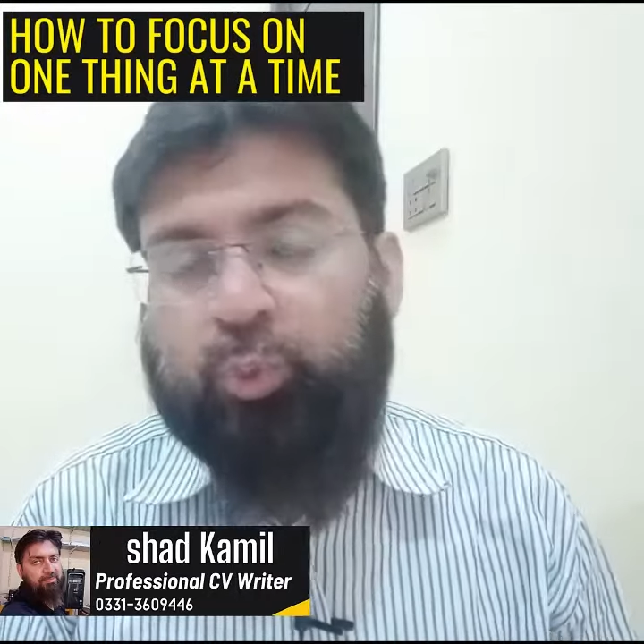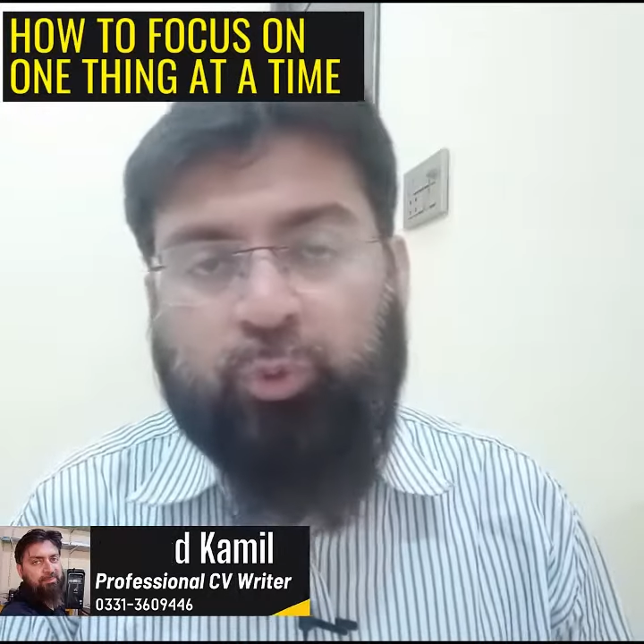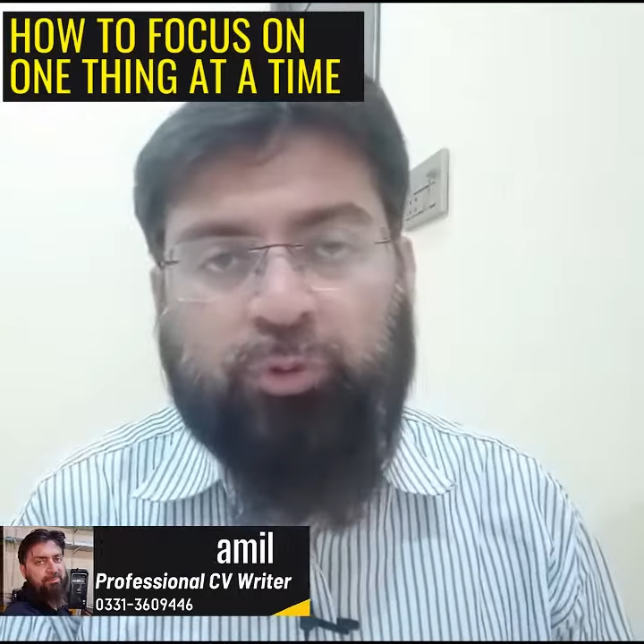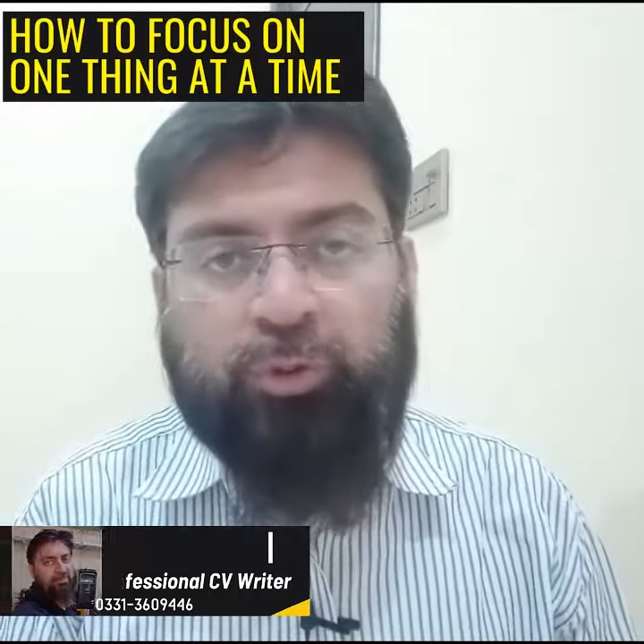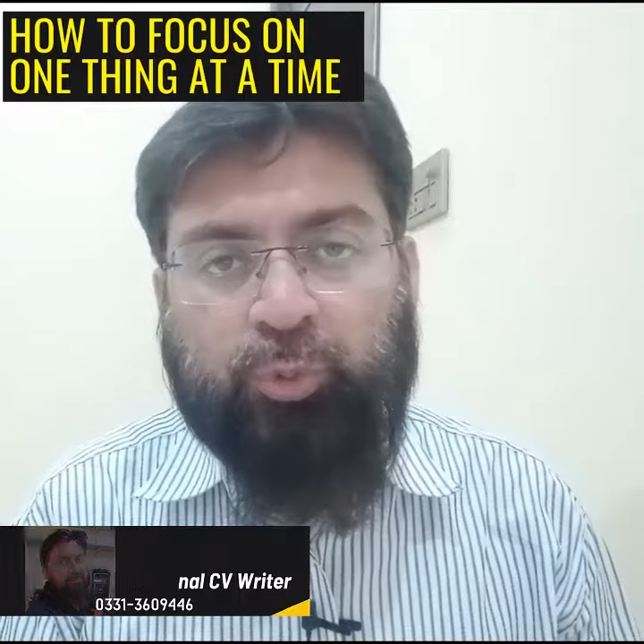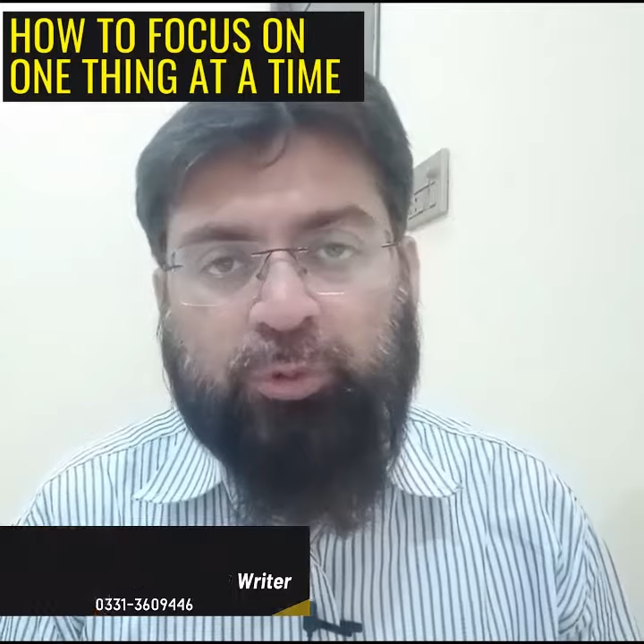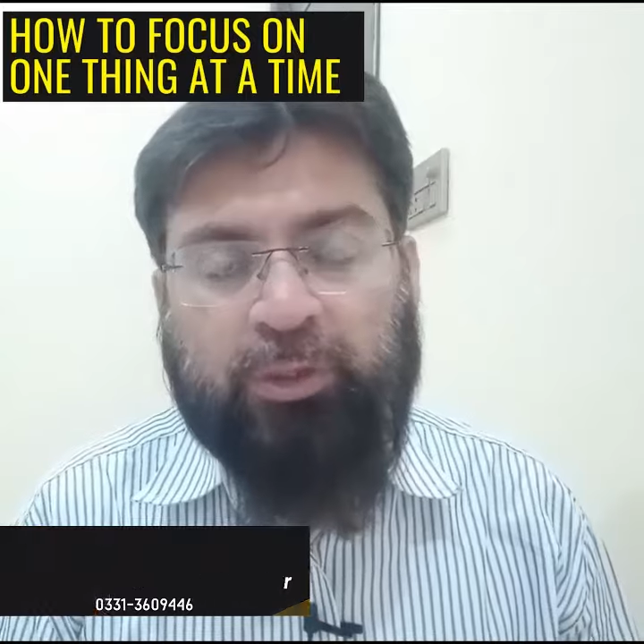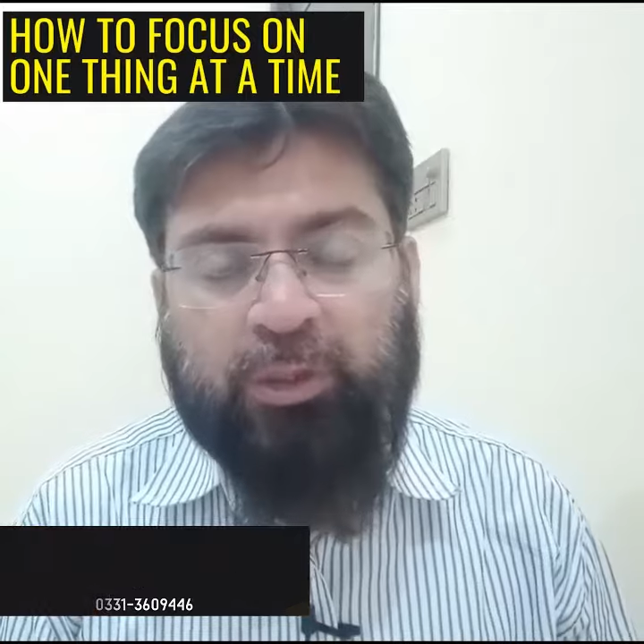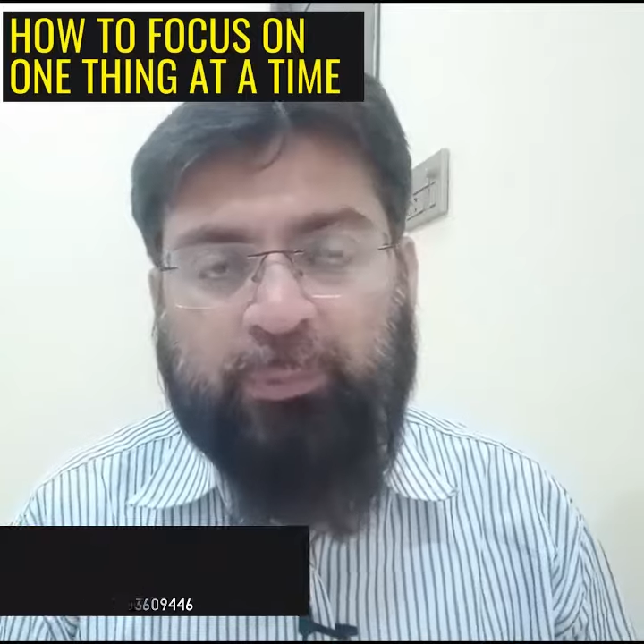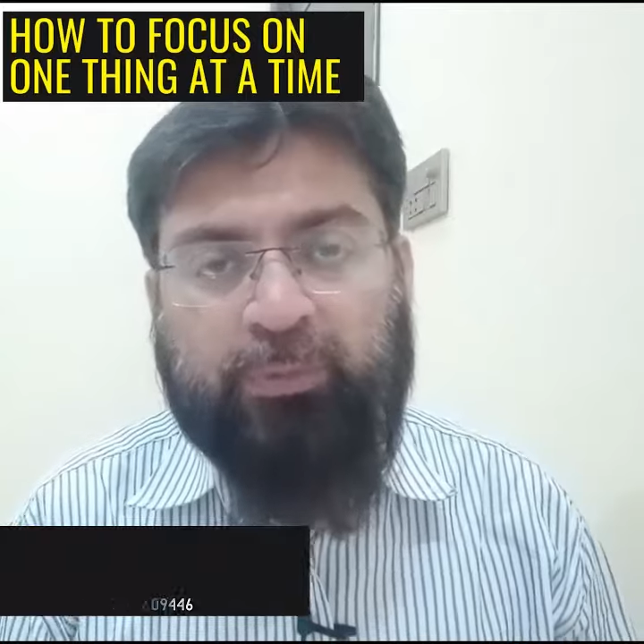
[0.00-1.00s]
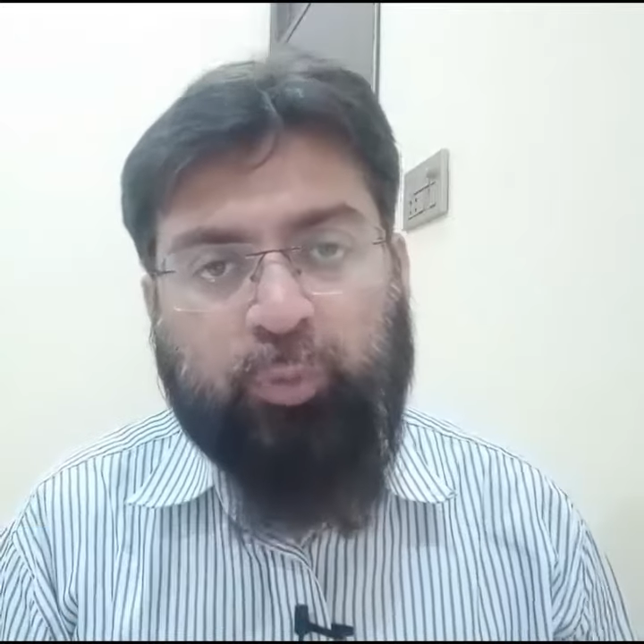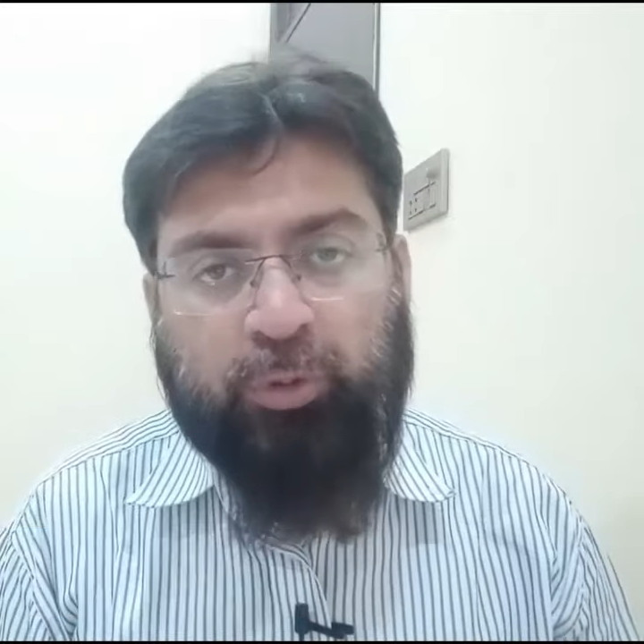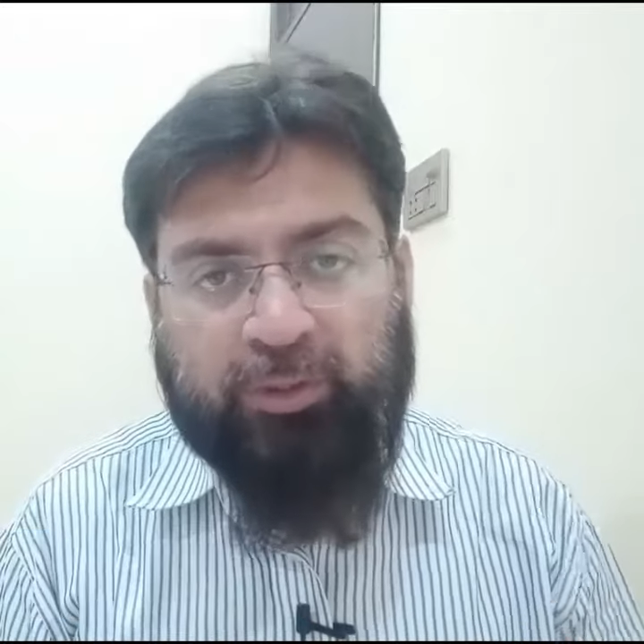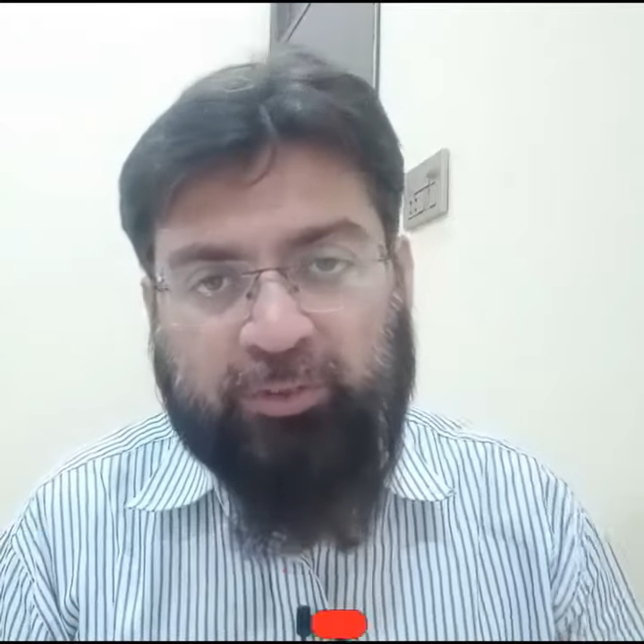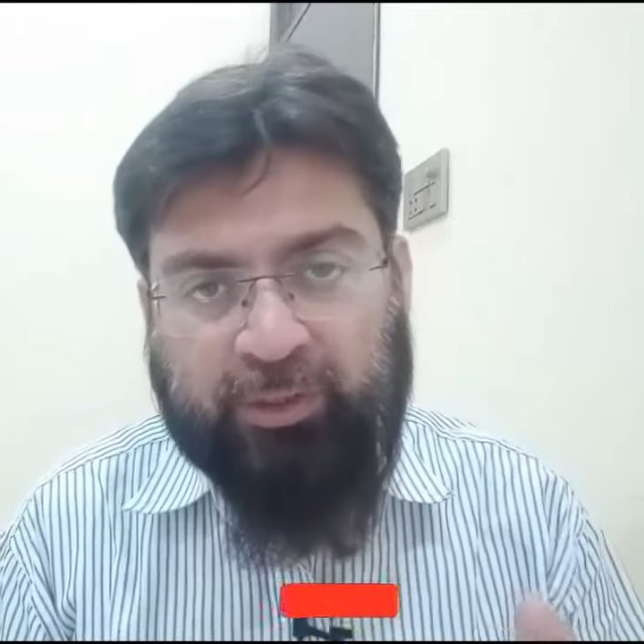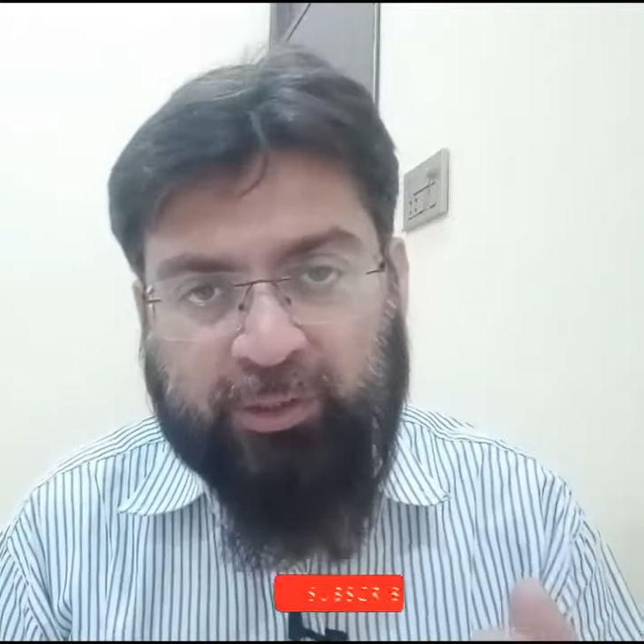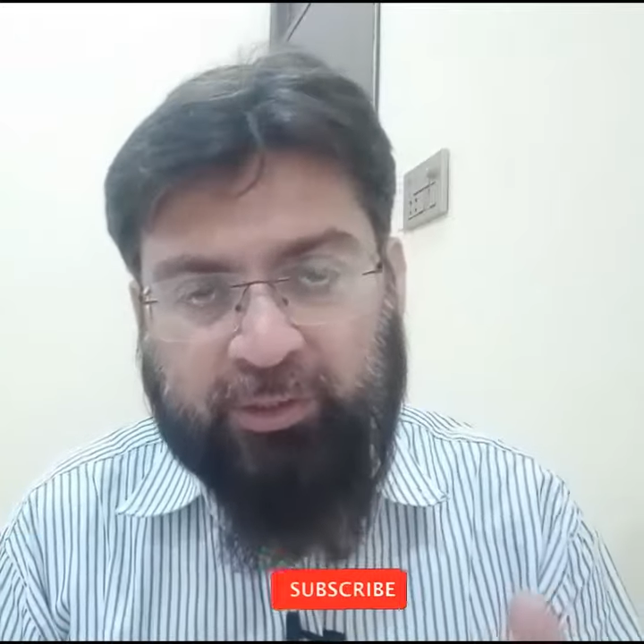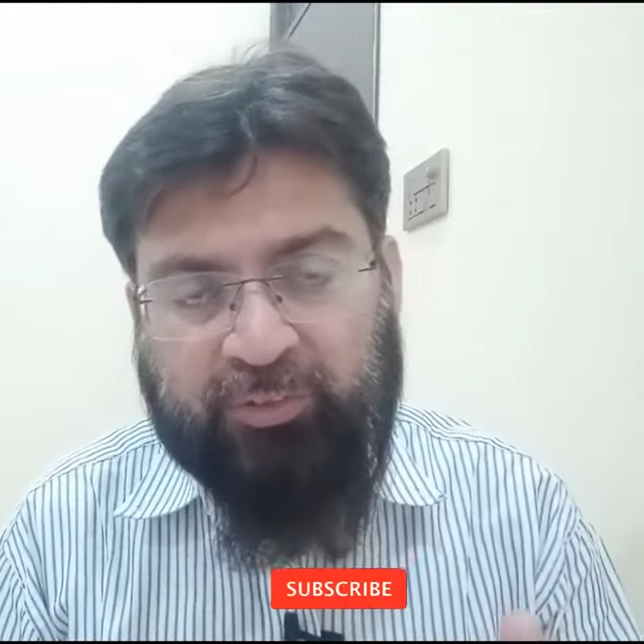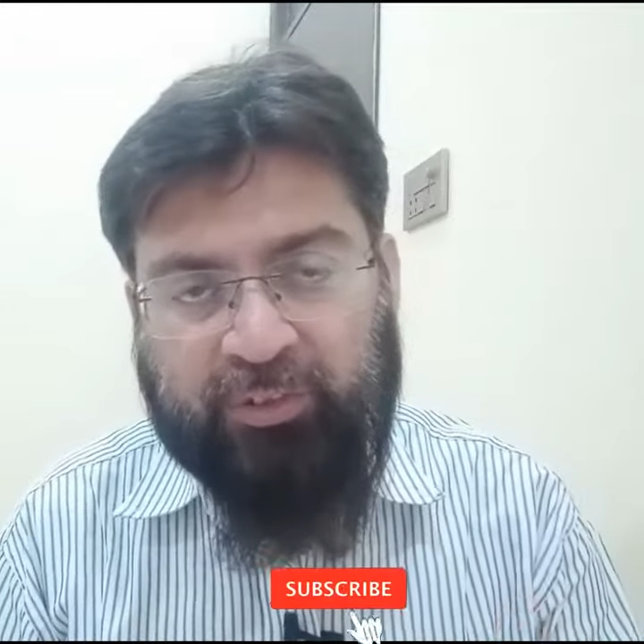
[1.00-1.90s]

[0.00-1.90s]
दुरुस्त नहीं होता है हमें फ़ोकस करना